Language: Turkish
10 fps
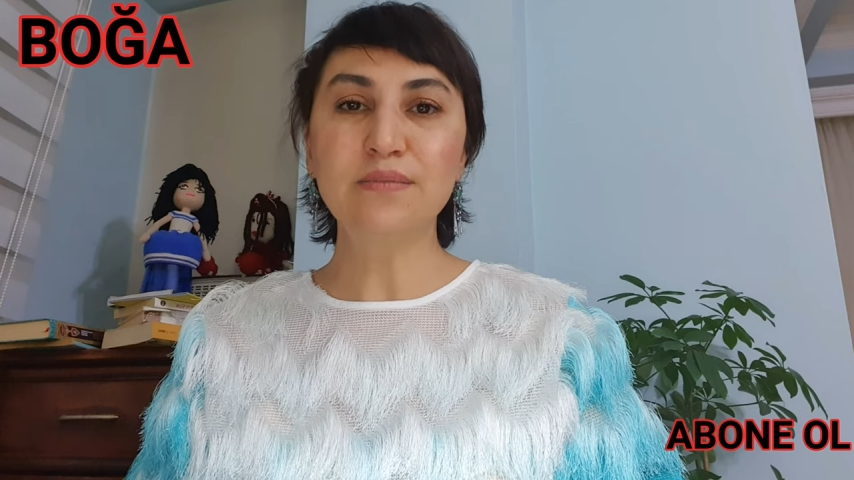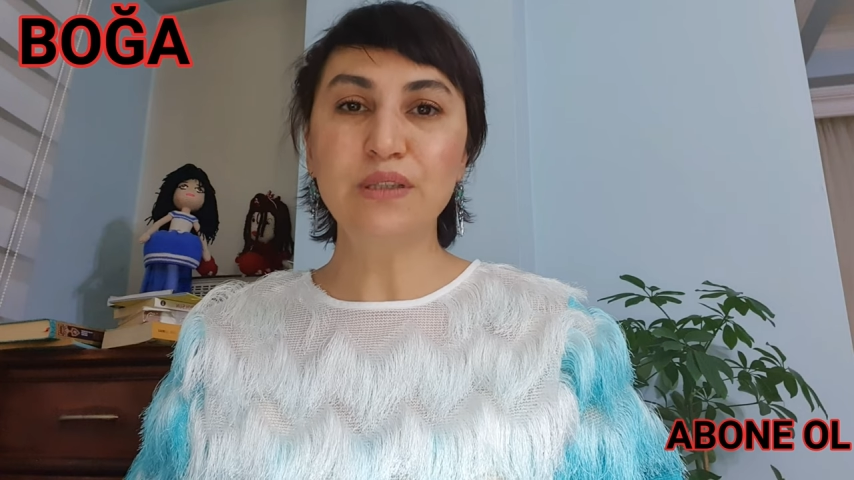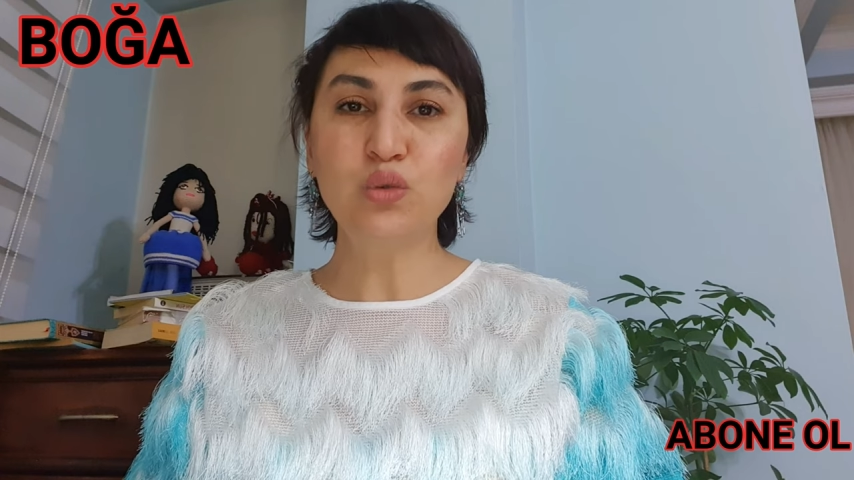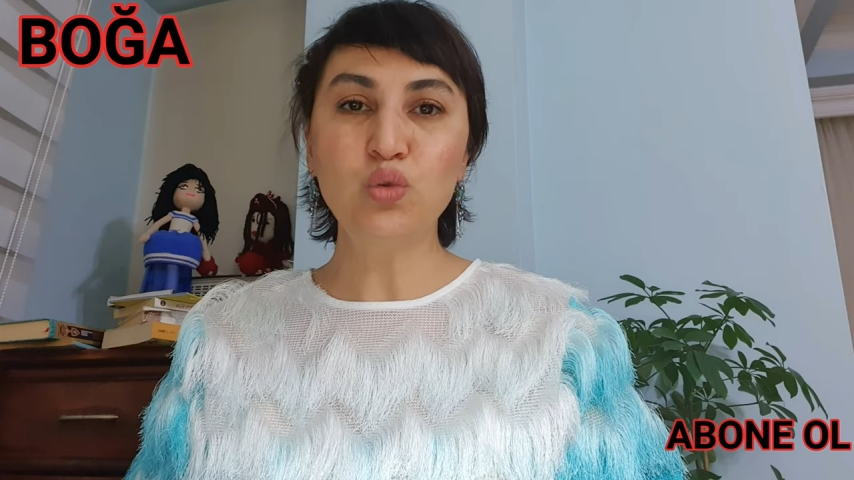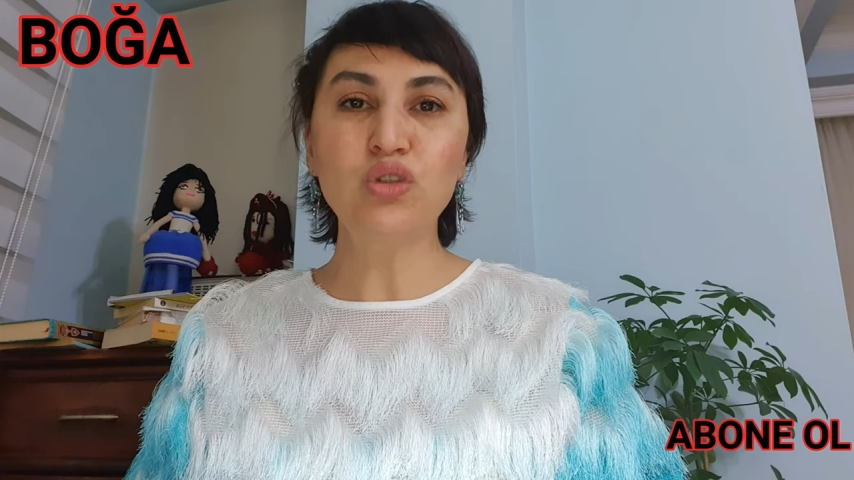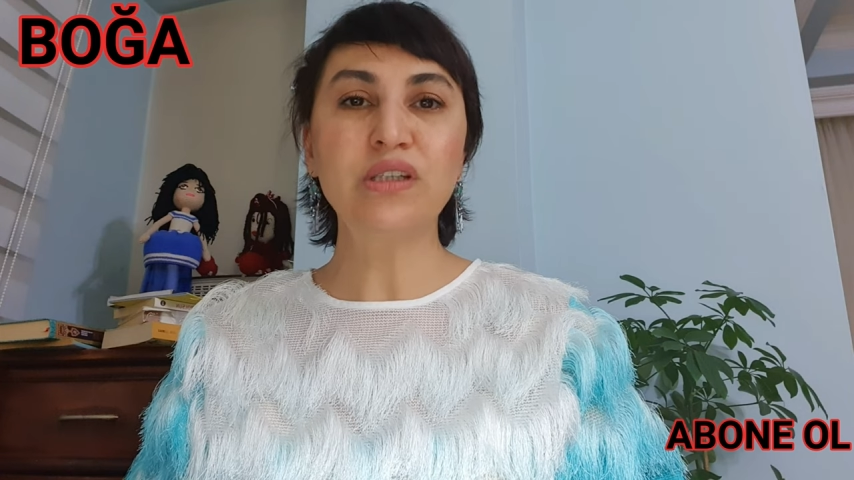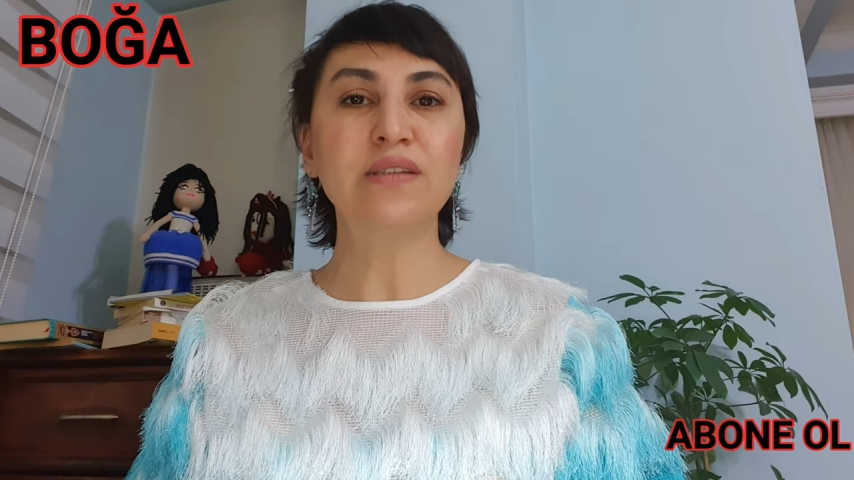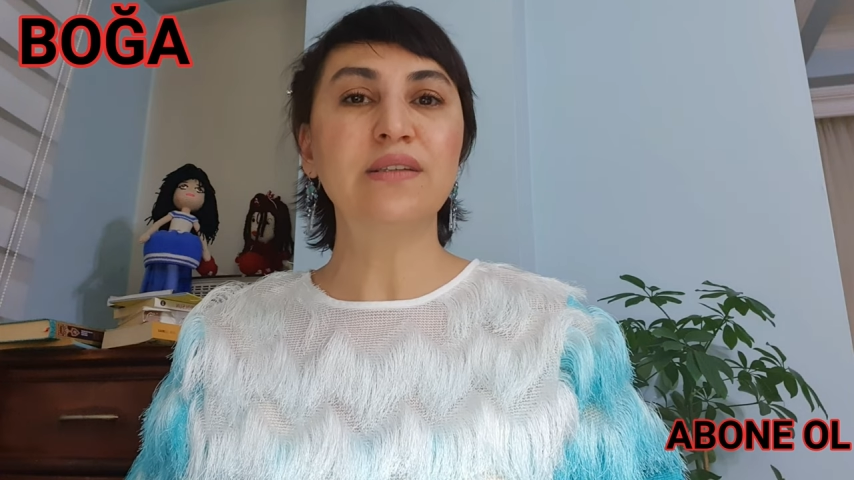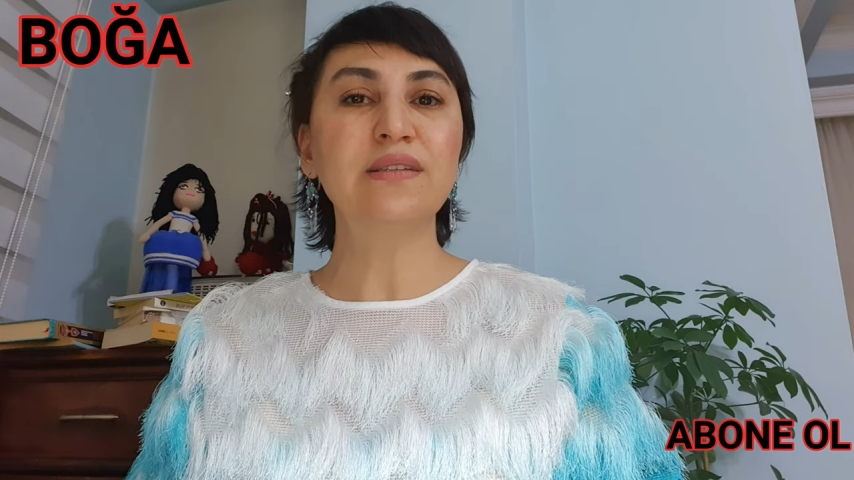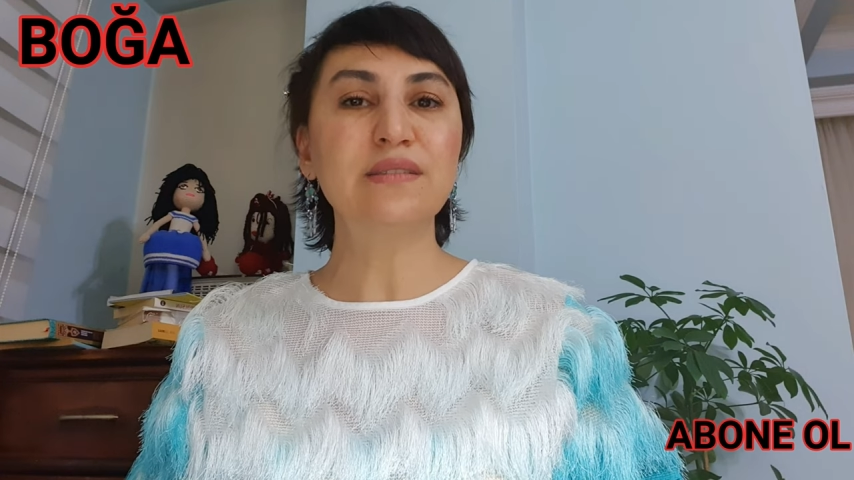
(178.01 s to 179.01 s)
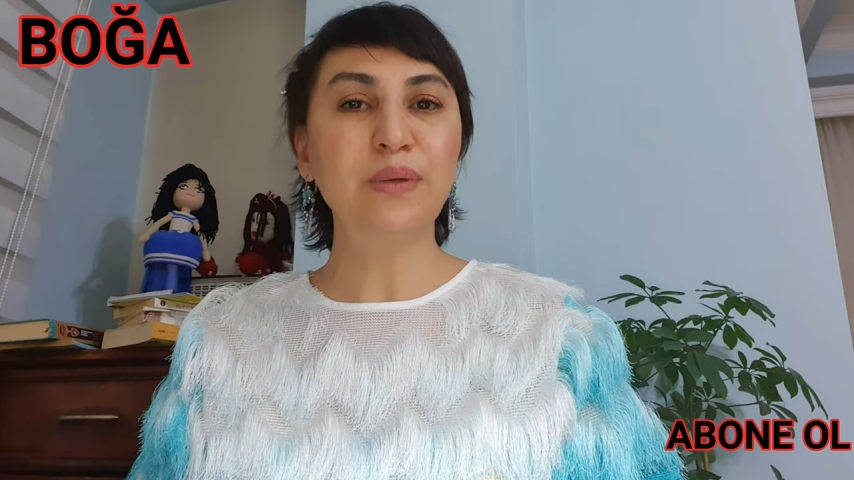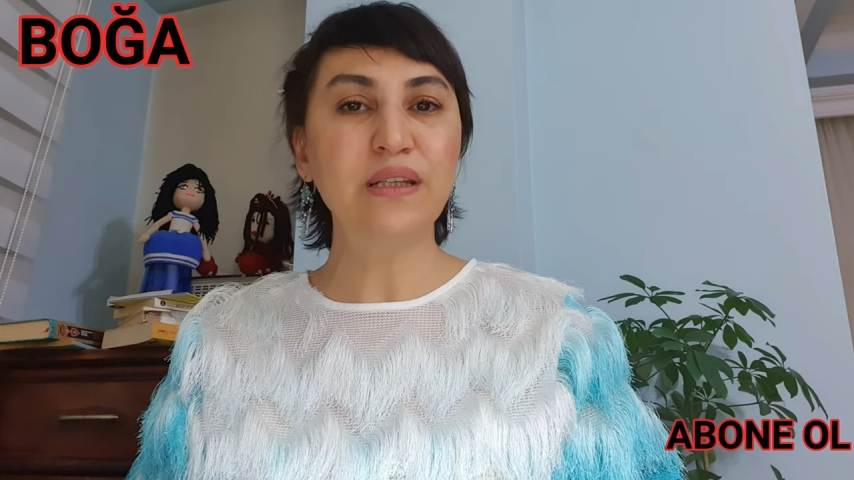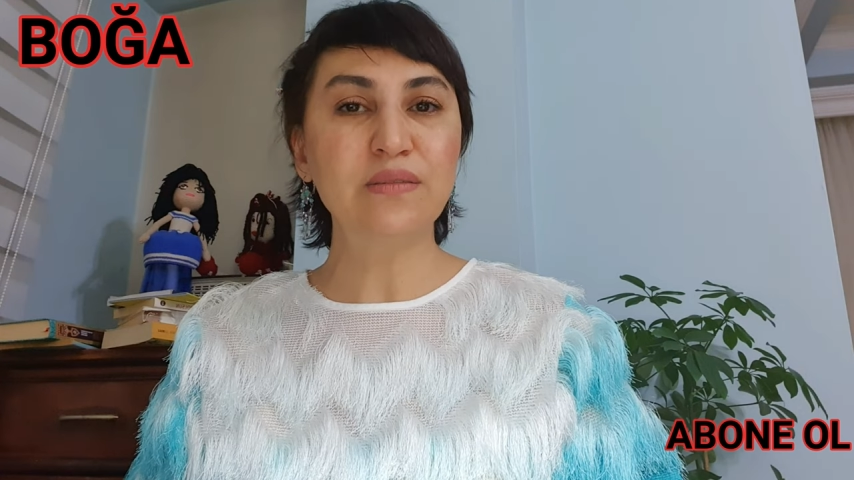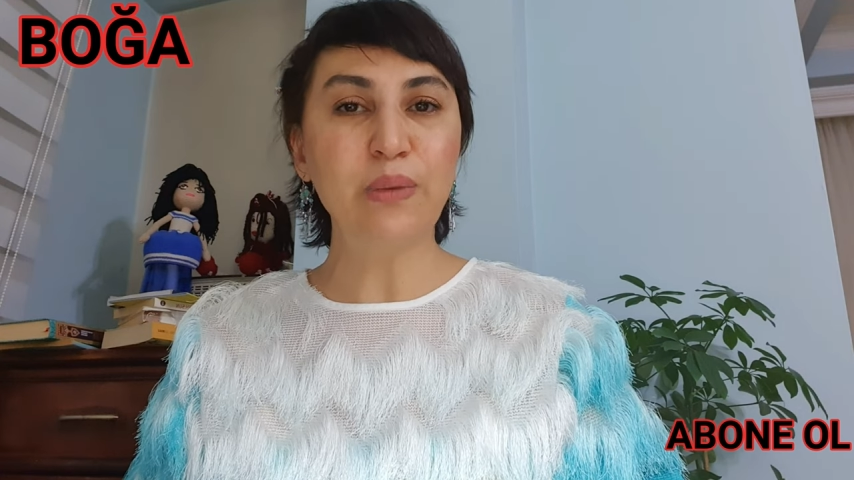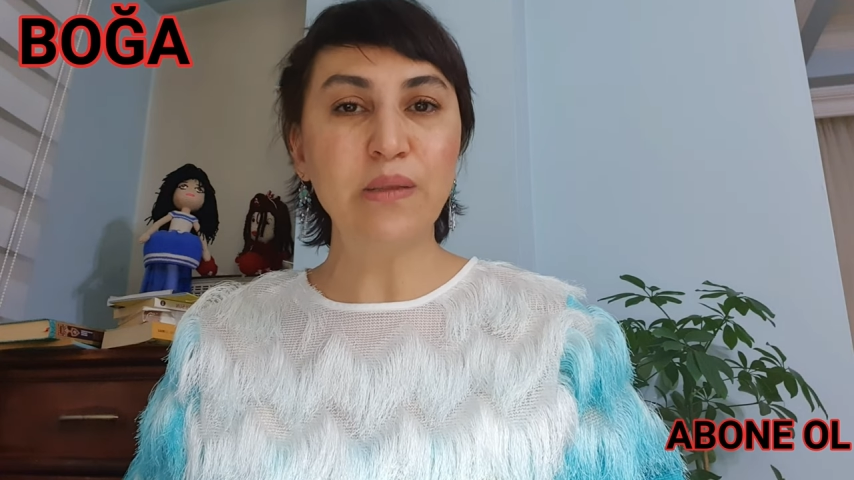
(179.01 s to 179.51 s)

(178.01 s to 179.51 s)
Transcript: bir kurs ya da nasıl bir eğitim